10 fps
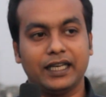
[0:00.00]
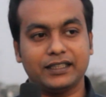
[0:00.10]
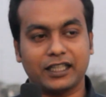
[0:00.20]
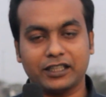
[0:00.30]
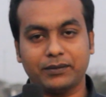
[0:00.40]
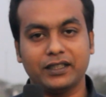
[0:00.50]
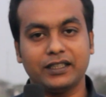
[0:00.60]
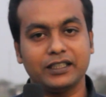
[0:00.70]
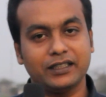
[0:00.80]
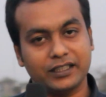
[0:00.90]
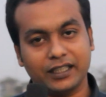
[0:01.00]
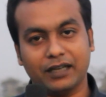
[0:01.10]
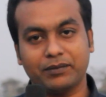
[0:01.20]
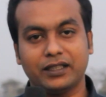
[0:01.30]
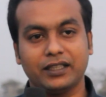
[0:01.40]
এই চাষাবাদের নির্দেশিকা
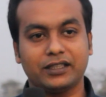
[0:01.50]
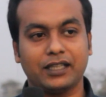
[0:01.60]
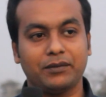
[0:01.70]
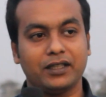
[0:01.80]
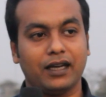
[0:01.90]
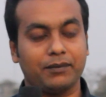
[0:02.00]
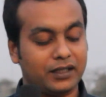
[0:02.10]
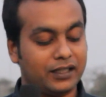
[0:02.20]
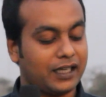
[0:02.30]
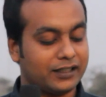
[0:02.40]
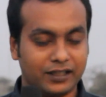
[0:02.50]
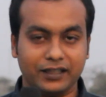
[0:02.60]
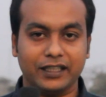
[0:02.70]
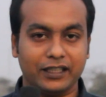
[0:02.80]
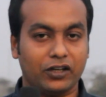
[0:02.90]
আপনাদের সামনে আপনাদের কাছে
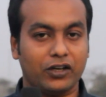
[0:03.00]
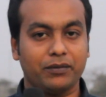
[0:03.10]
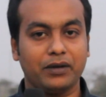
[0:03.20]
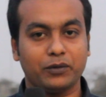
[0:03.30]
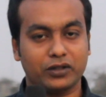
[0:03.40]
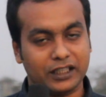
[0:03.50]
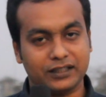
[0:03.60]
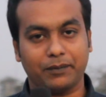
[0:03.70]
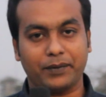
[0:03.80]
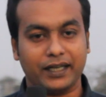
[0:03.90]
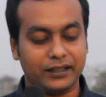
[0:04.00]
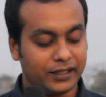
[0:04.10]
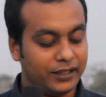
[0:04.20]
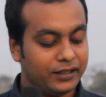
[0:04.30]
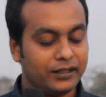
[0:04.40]
দিয়ে দেওয়া হবে প্রত্যেকটা
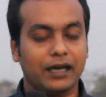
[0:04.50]
প্যাকেটেই